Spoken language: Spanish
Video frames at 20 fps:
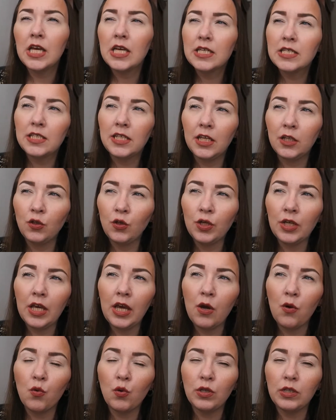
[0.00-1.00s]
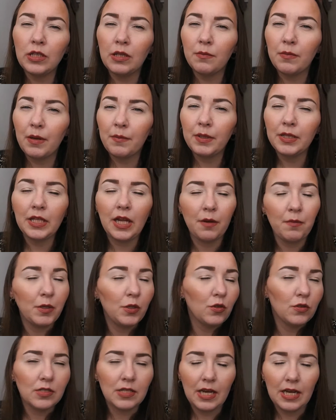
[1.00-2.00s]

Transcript: Siento que últimamente, al menos